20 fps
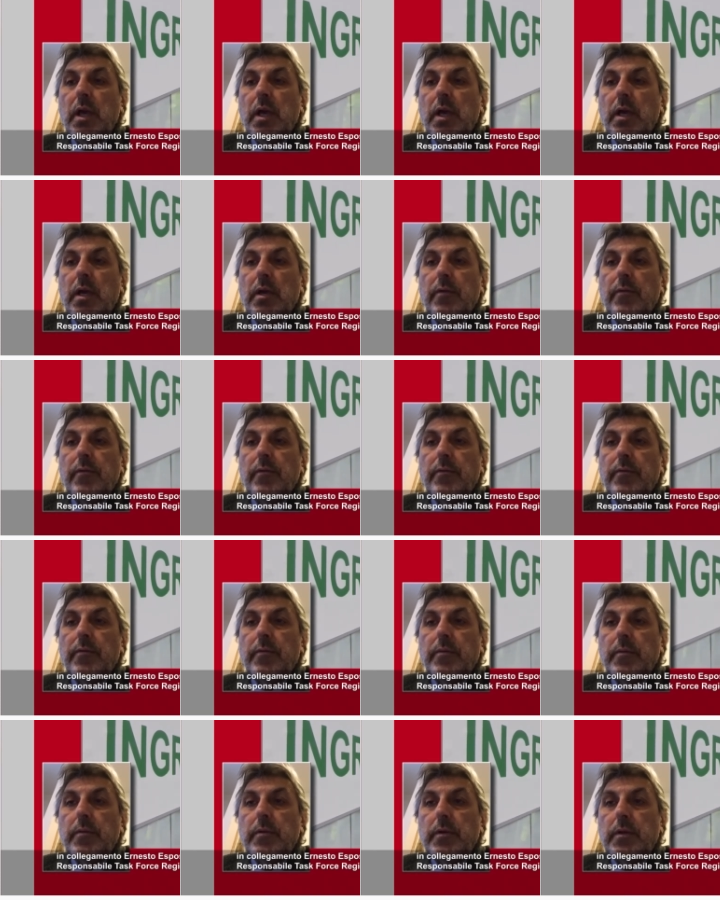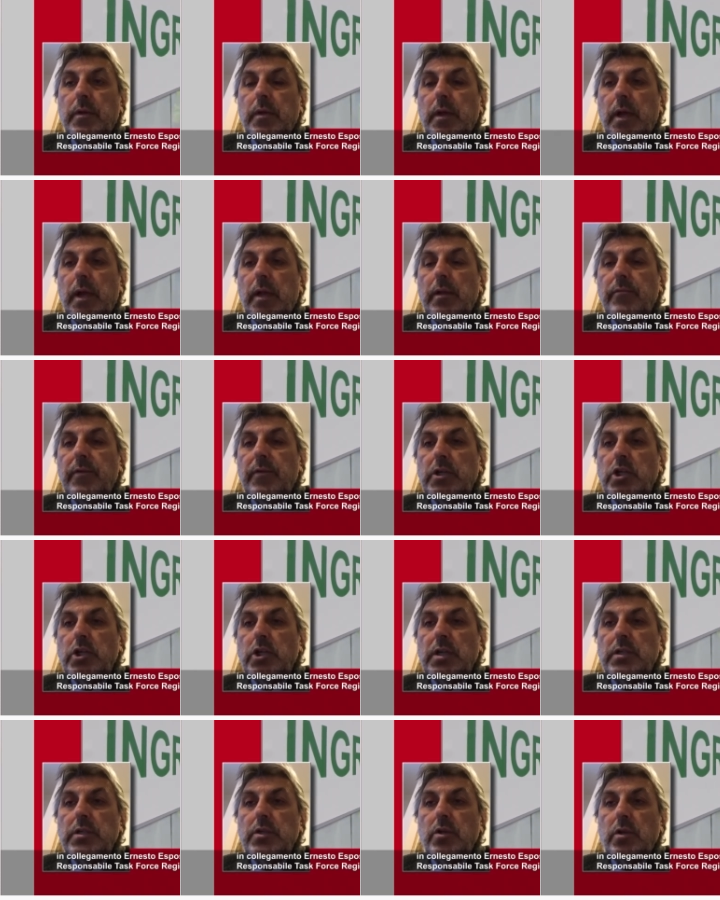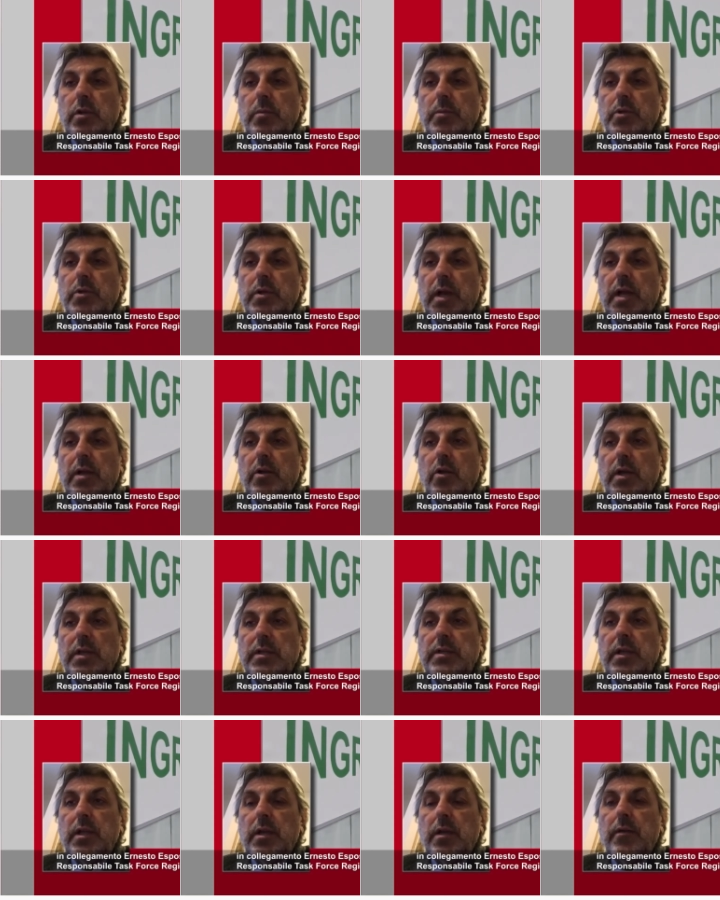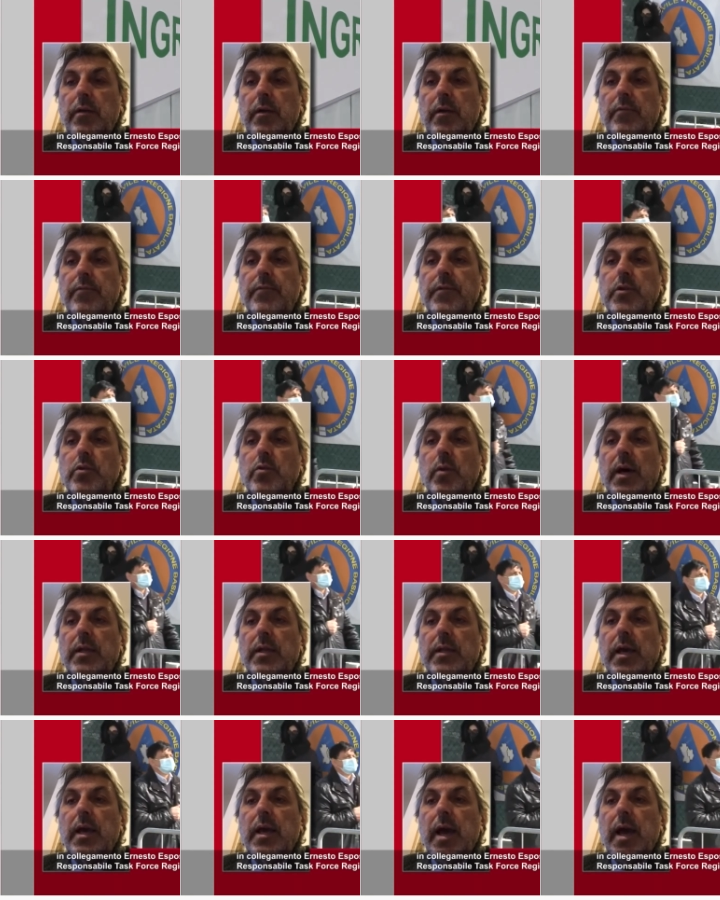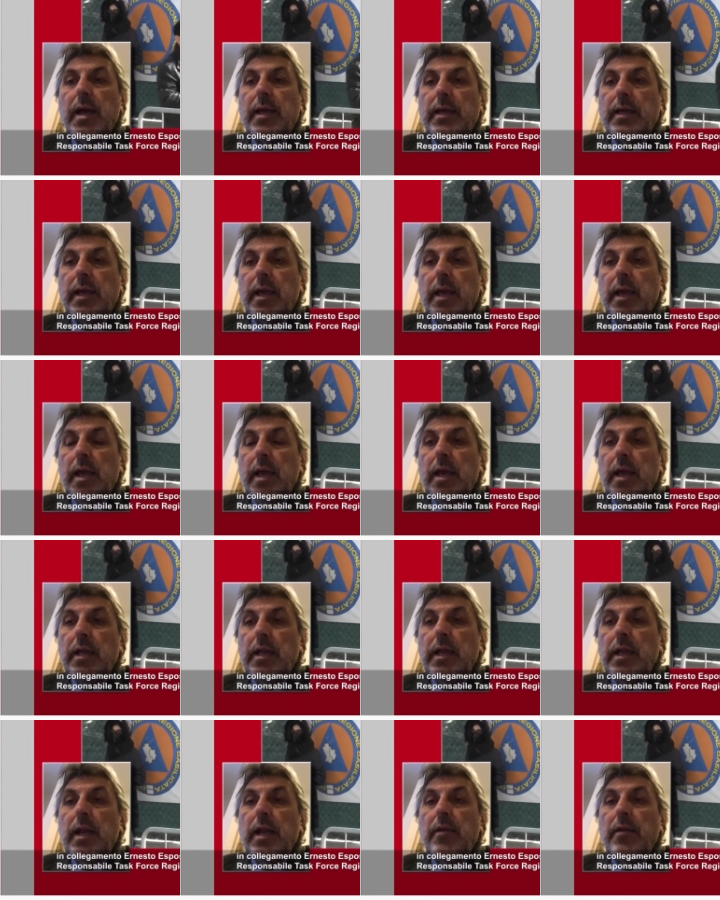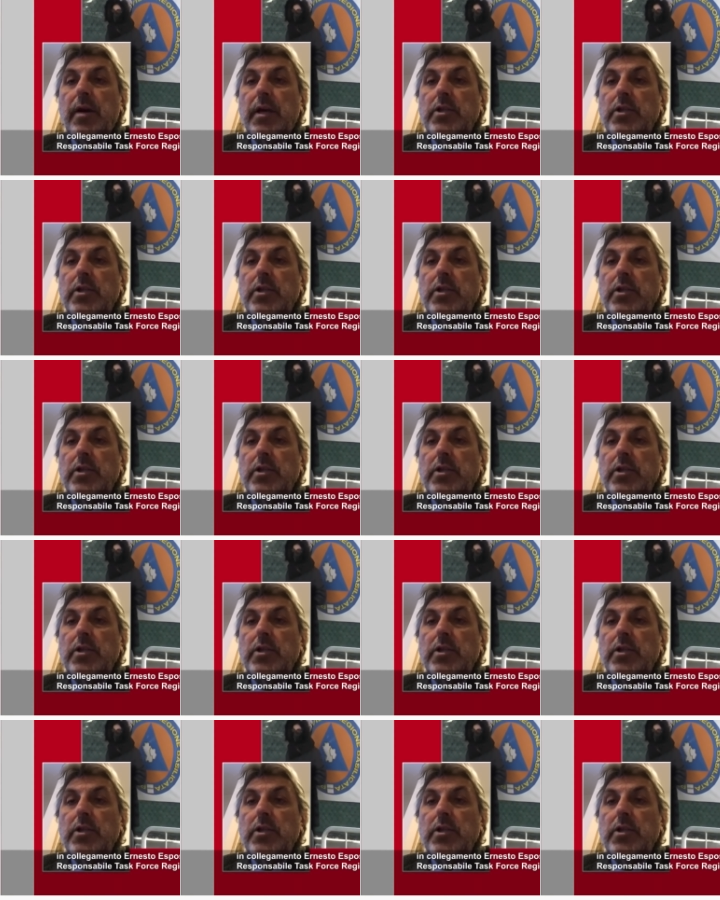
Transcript: ehm, le vaccinazioni potranno essere effettuate anche nelle,